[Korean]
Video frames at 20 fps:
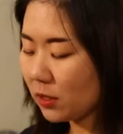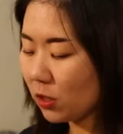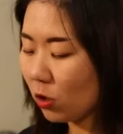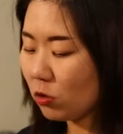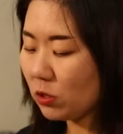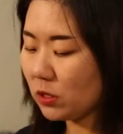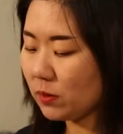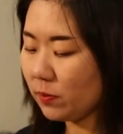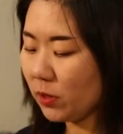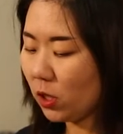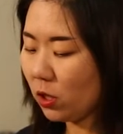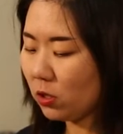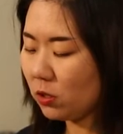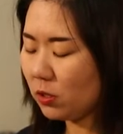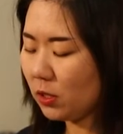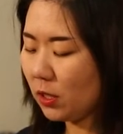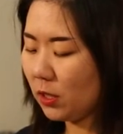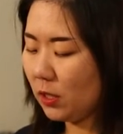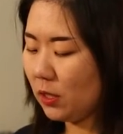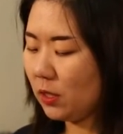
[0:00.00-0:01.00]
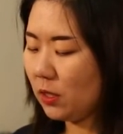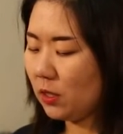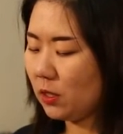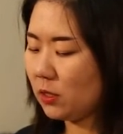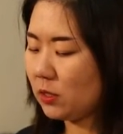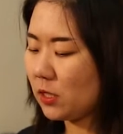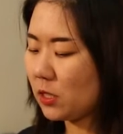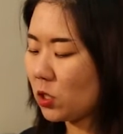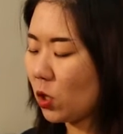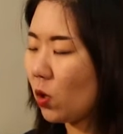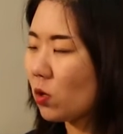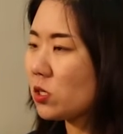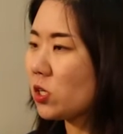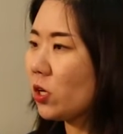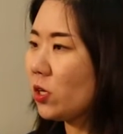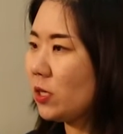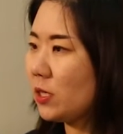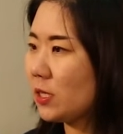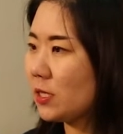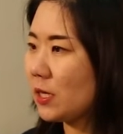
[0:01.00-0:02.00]
그러시면 이제
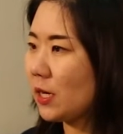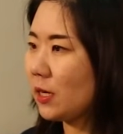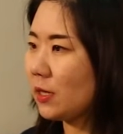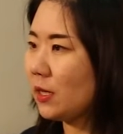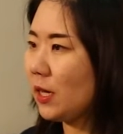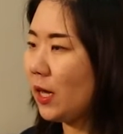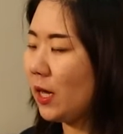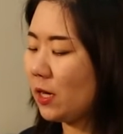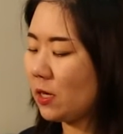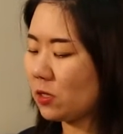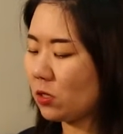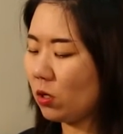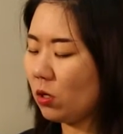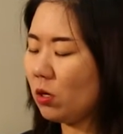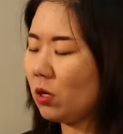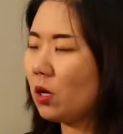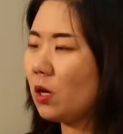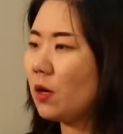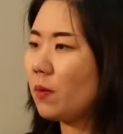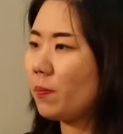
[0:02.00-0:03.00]
젖어 있는 상태에서